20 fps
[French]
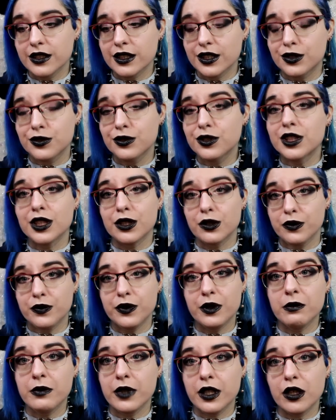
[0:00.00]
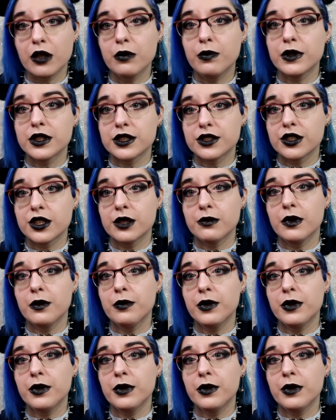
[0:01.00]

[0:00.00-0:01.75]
c'est juste j'ai refait le make-up parce que j'aimais